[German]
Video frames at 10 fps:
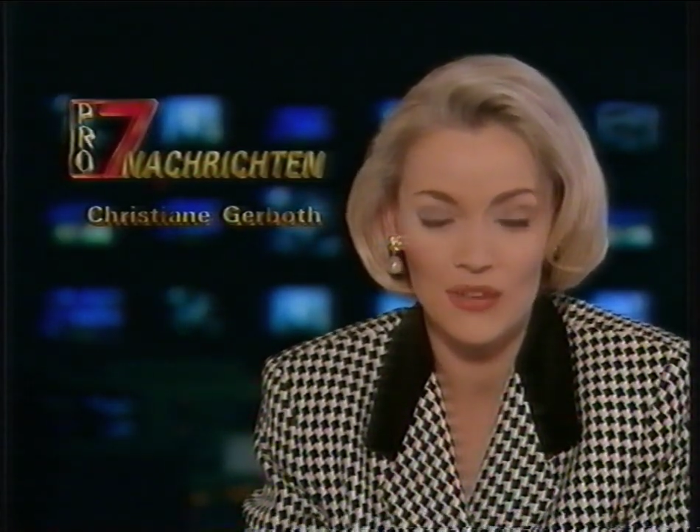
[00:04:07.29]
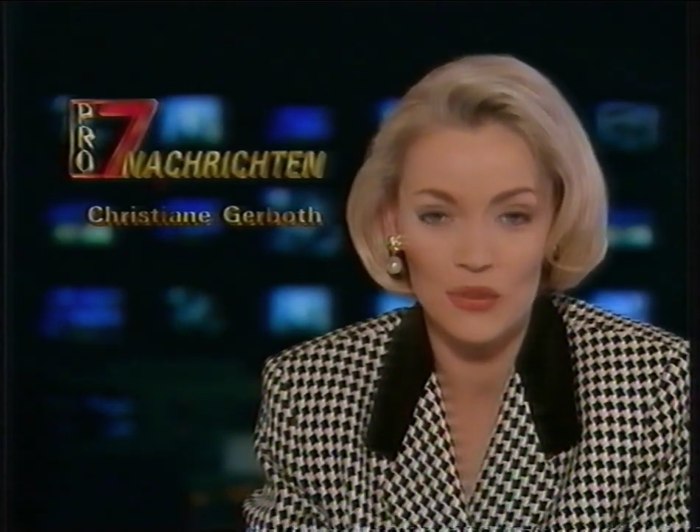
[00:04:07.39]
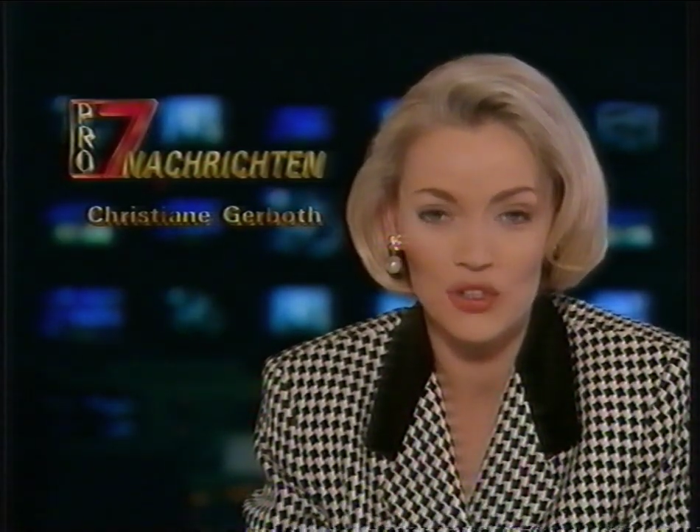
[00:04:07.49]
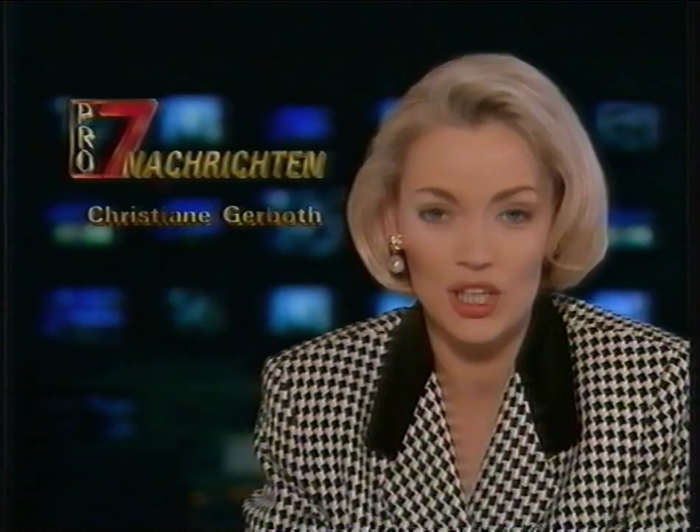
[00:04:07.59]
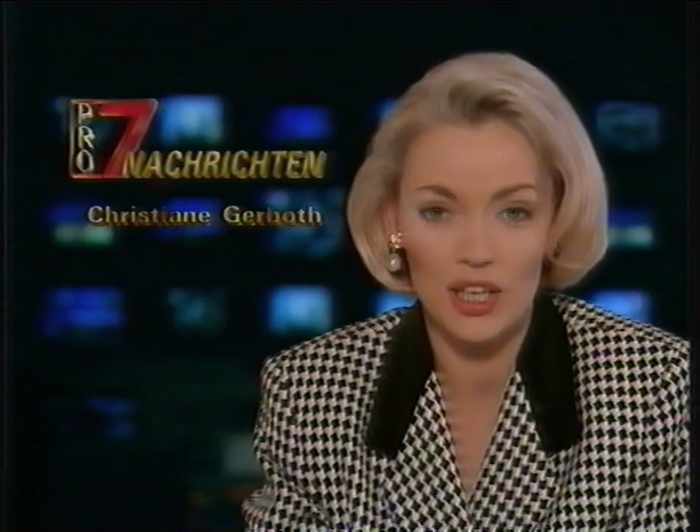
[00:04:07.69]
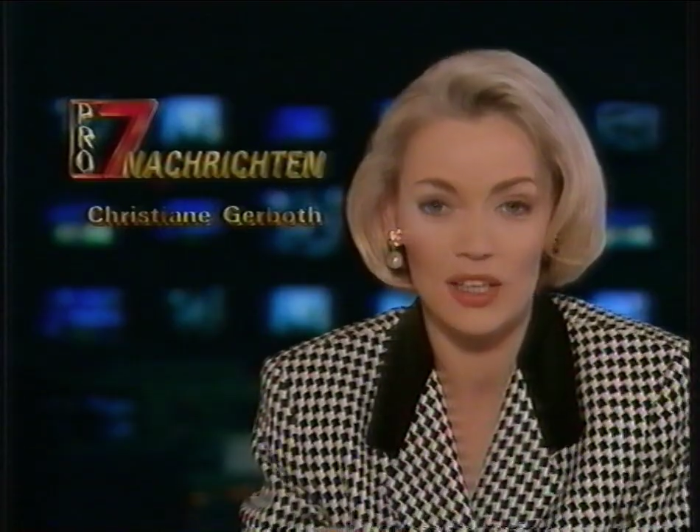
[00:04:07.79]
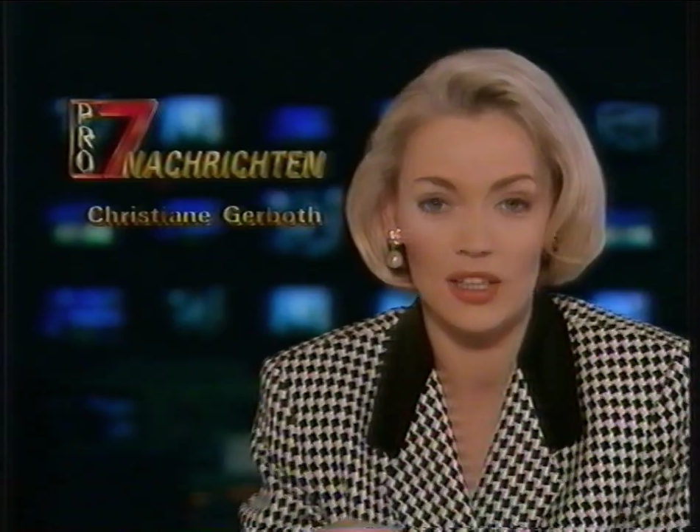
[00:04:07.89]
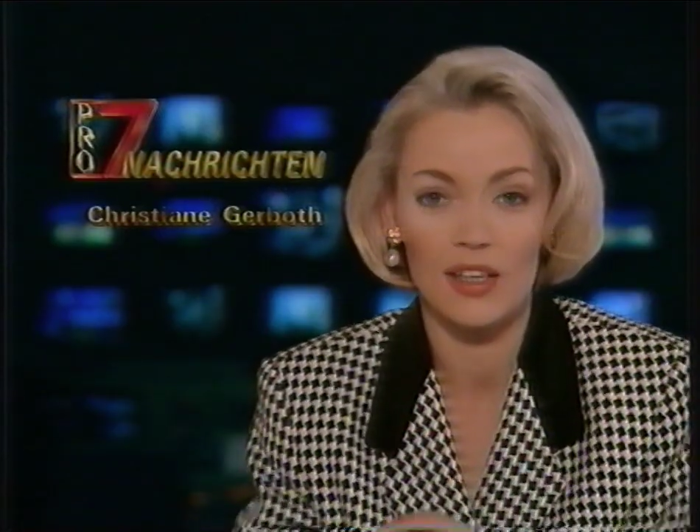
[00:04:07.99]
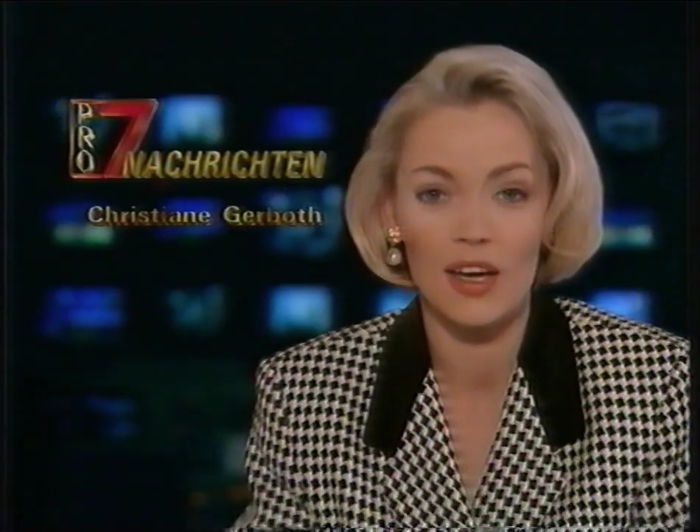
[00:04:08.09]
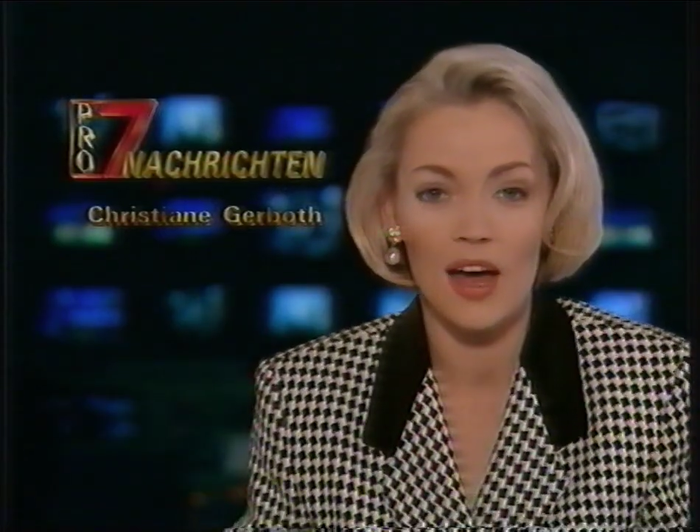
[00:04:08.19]
Ich wünsche
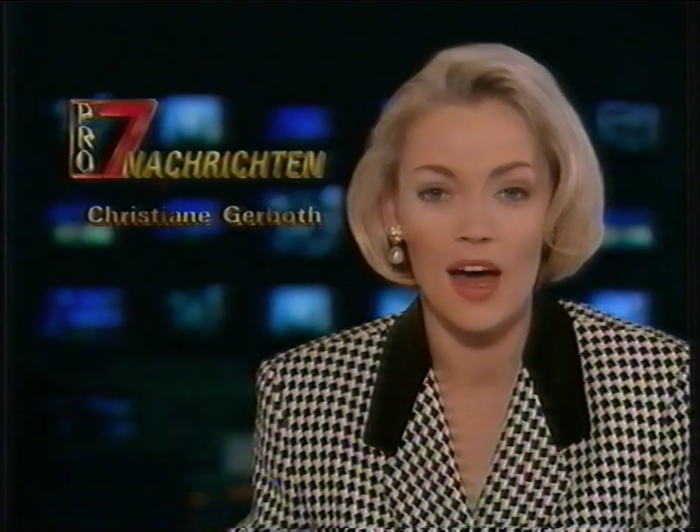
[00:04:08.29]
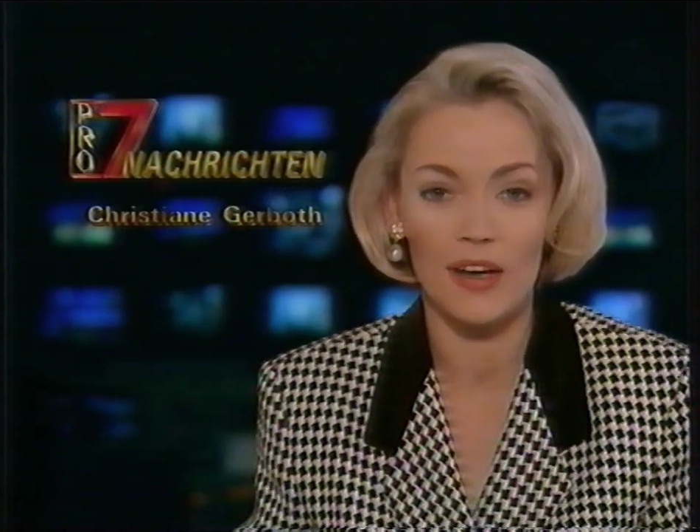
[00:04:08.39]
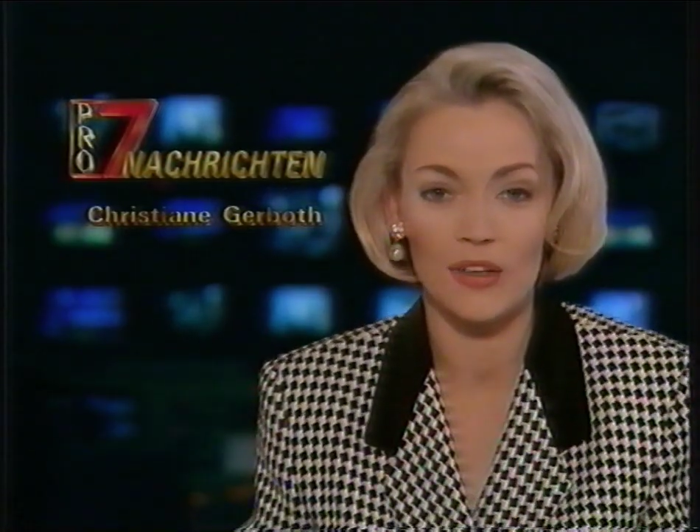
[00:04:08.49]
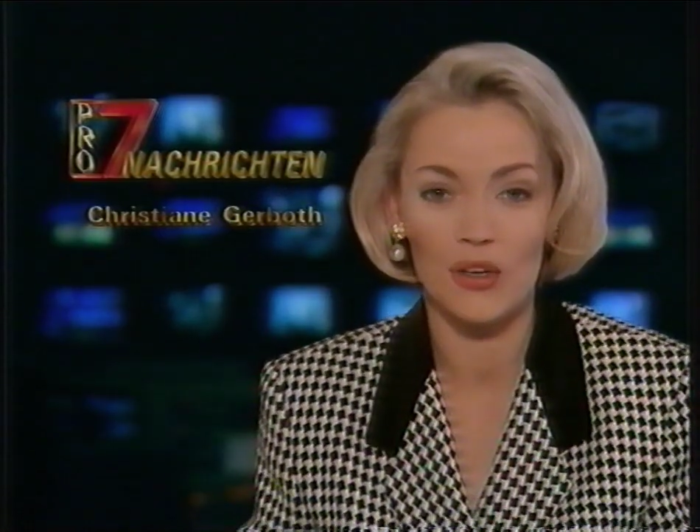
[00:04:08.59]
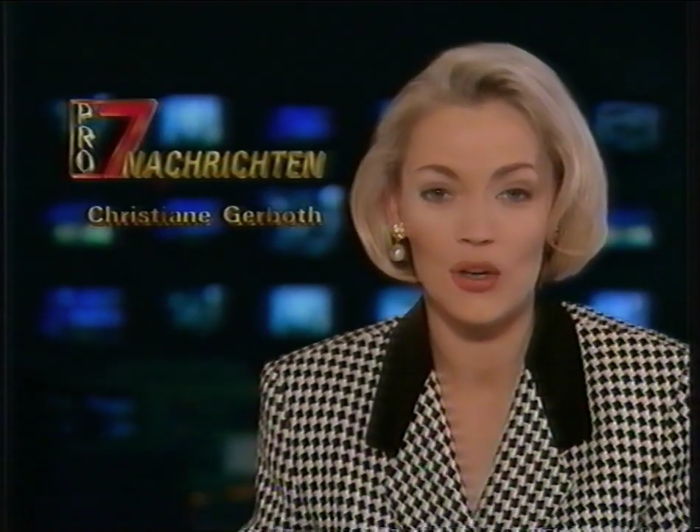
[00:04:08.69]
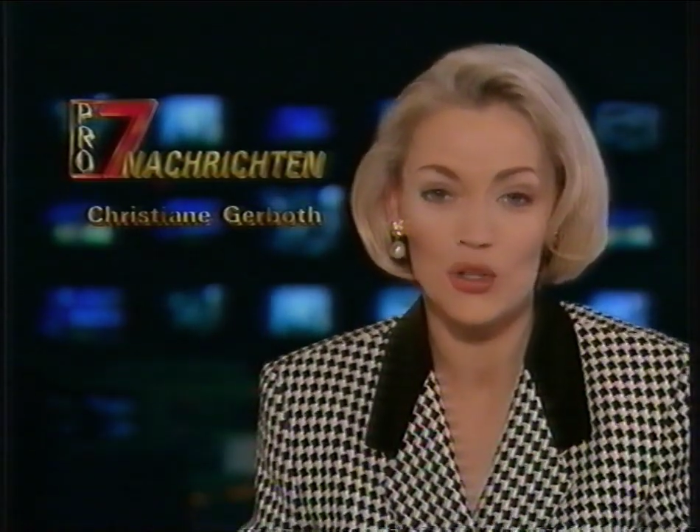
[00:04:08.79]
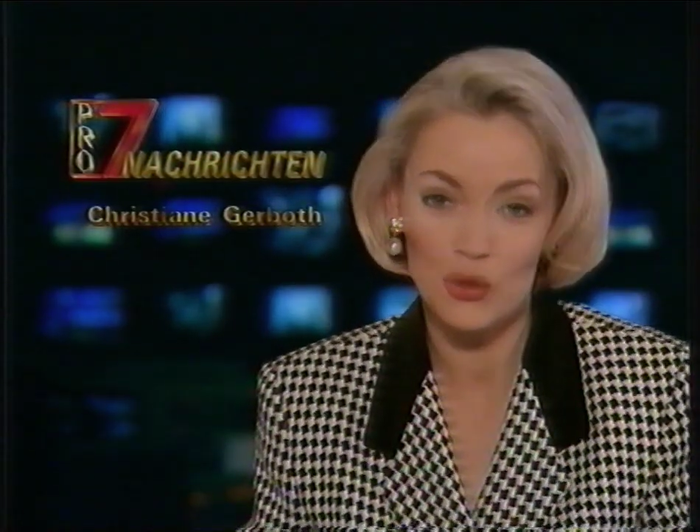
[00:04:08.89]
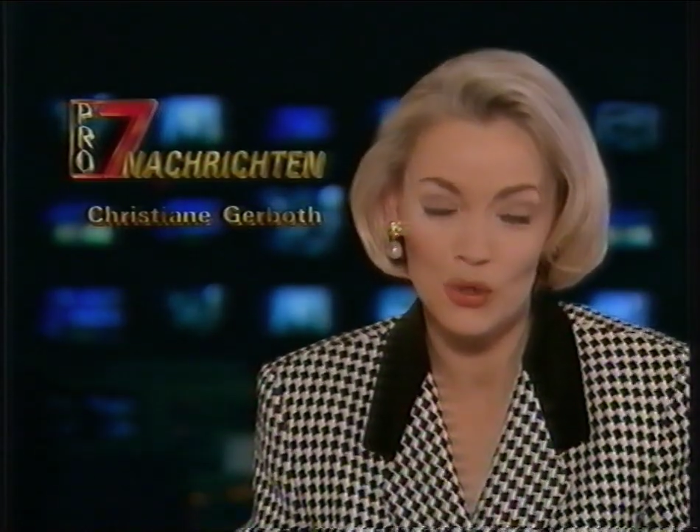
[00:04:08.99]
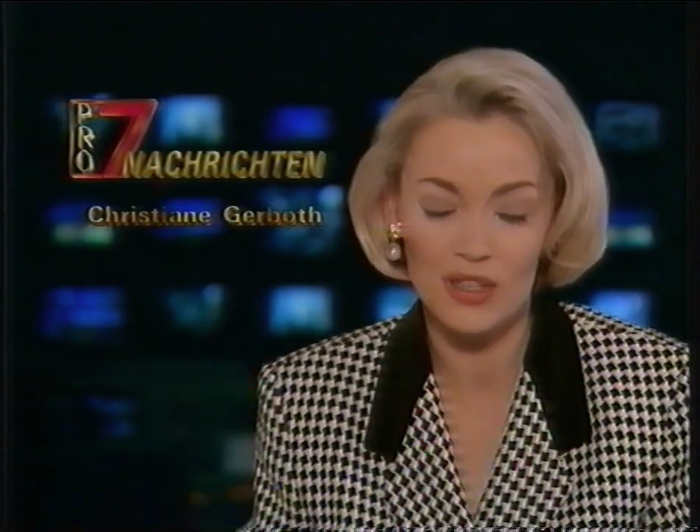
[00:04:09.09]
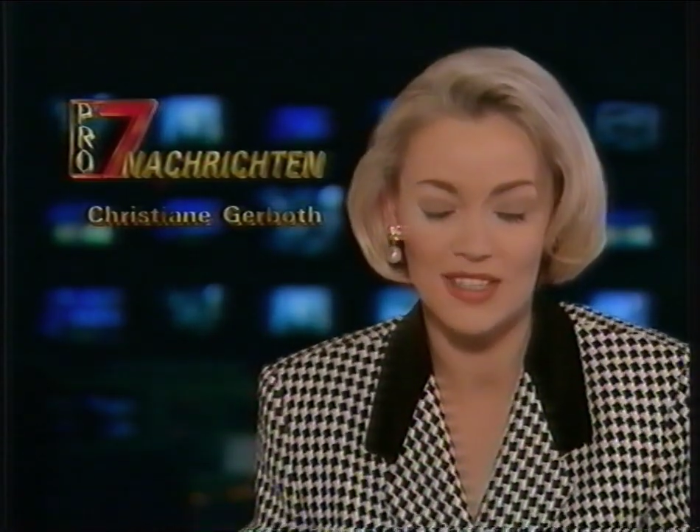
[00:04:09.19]
Ihnen einen
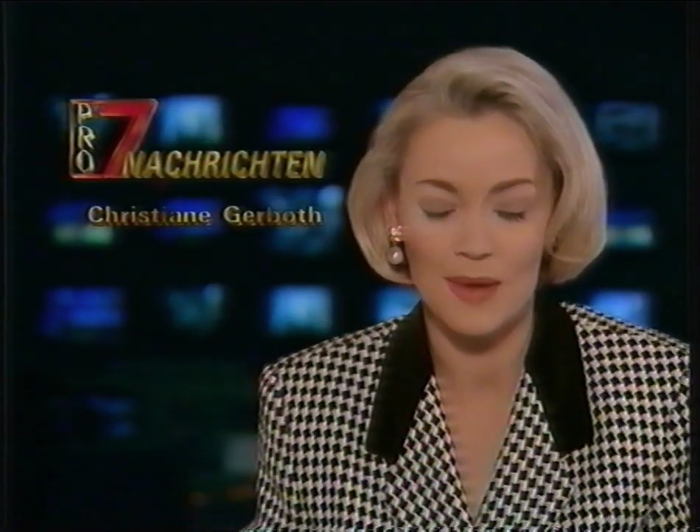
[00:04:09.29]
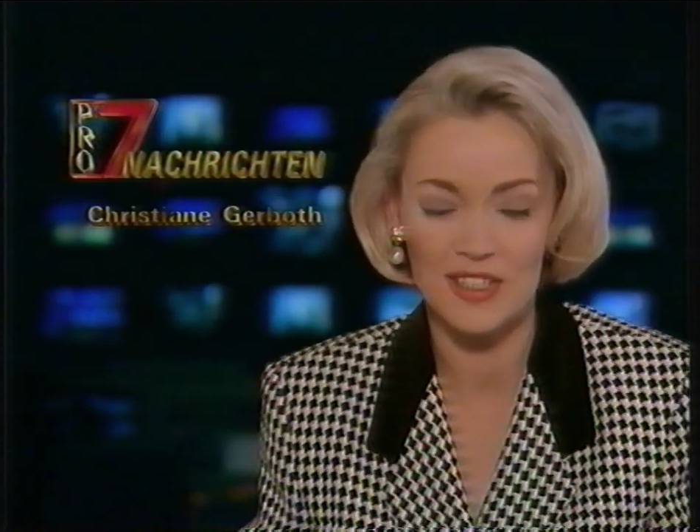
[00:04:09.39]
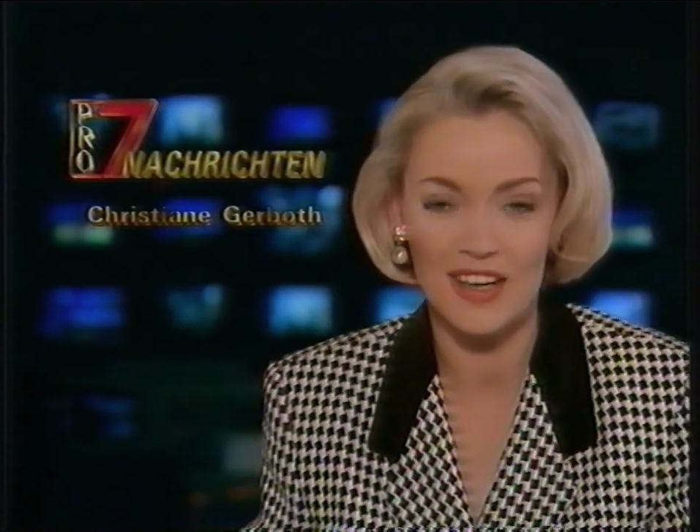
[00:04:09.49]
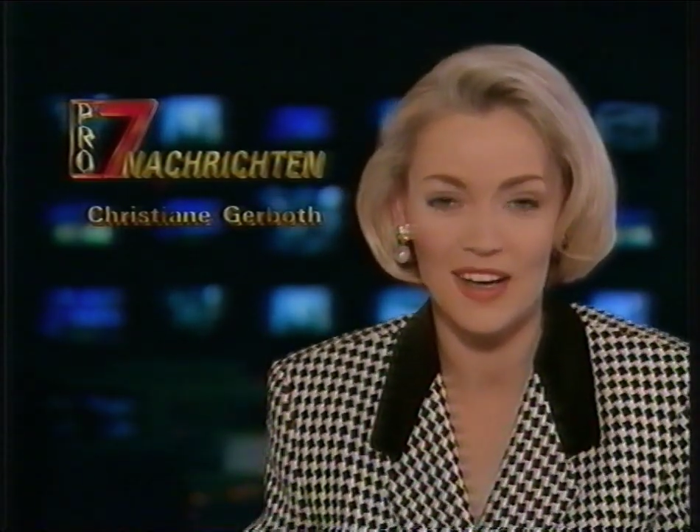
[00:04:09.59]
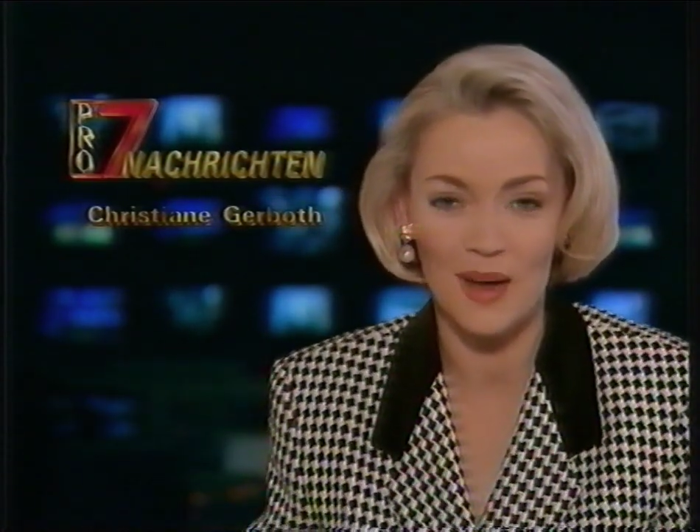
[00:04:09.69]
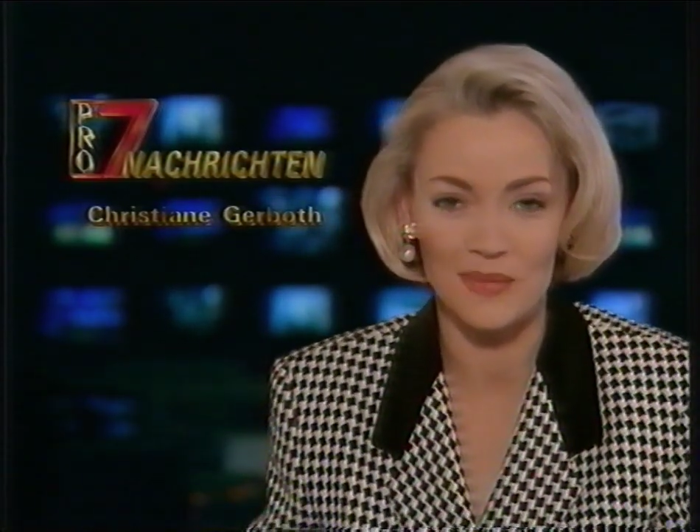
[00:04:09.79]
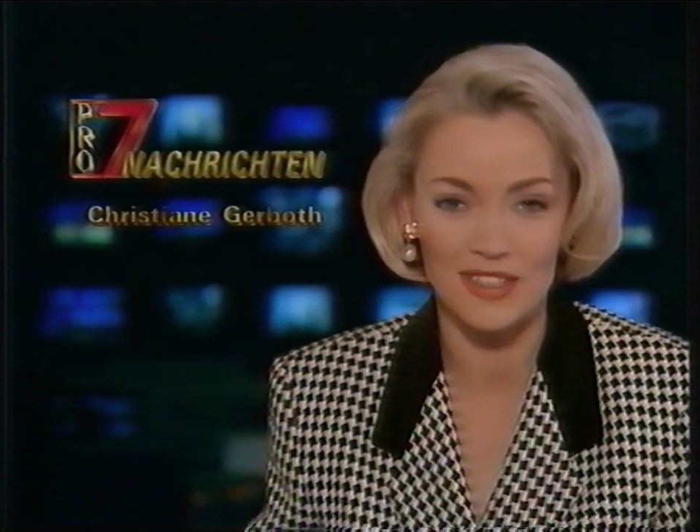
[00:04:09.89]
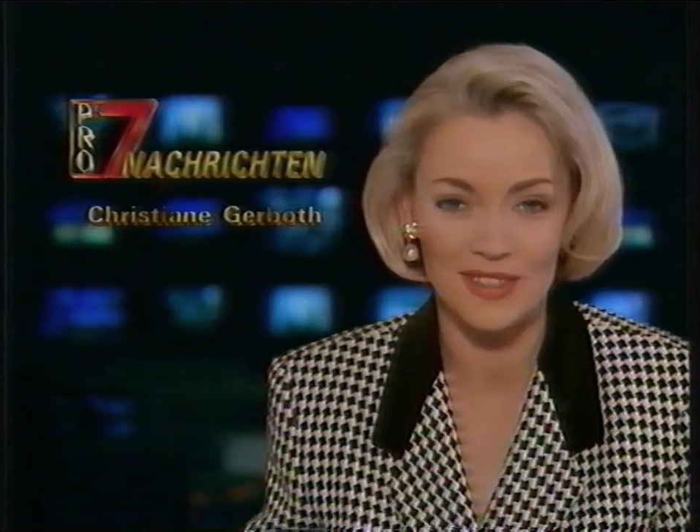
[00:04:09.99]
schönen Samstagabend.